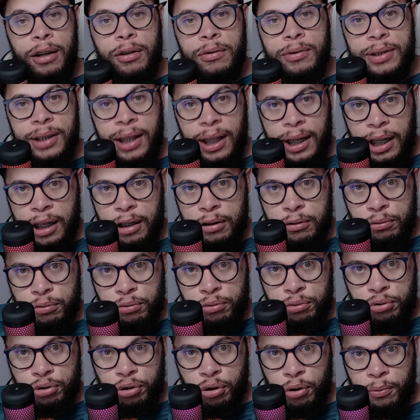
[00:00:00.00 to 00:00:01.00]
o salário
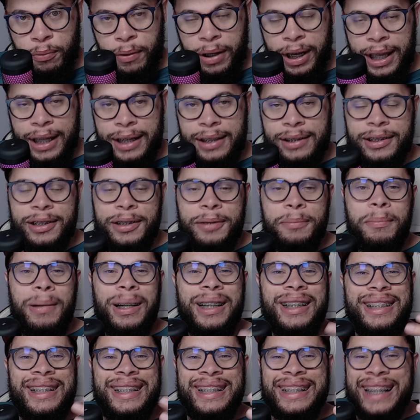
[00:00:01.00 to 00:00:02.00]
do John Arias e
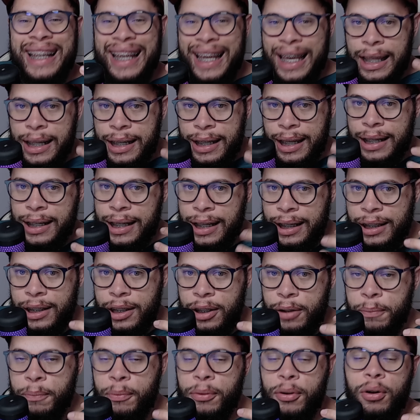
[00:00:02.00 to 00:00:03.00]
manter ele
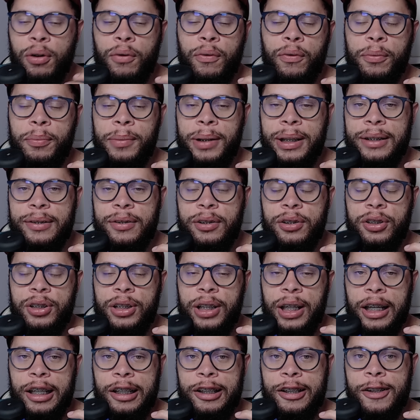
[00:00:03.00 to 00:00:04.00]
aqui, porque o Fluminense
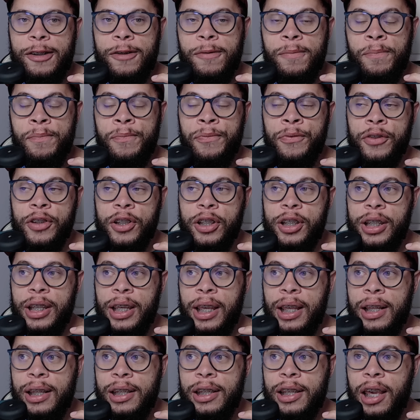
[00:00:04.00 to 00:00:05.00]
enxerga
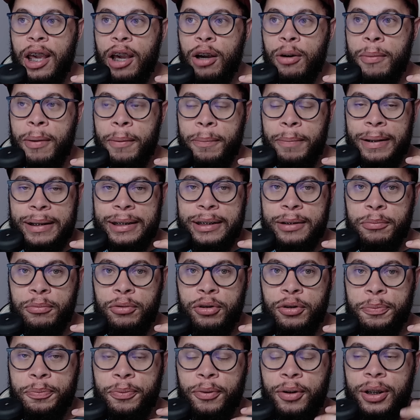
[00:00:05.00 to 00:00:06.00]
que ele é uma peça
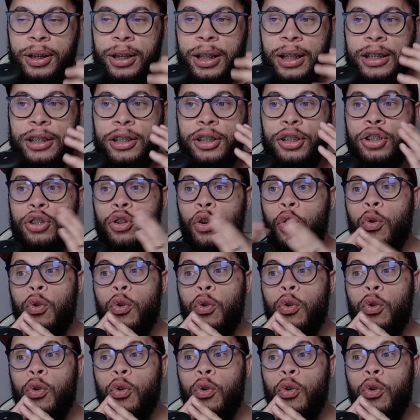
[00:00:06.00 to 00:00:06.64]
muito importante.